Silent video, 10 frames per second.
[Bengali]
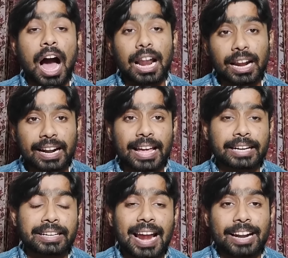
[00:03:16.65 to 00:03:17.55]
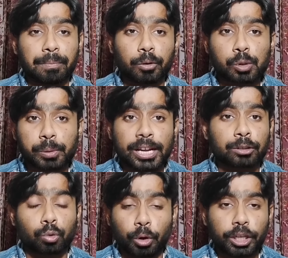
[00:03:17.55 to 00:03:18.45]
আলাদা একটা অ্যাটমসফিয়ার
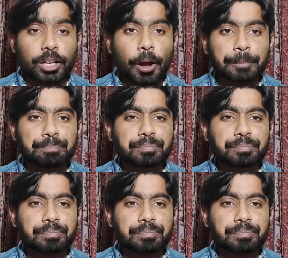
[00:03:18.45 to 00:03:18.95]
তৈরি হয়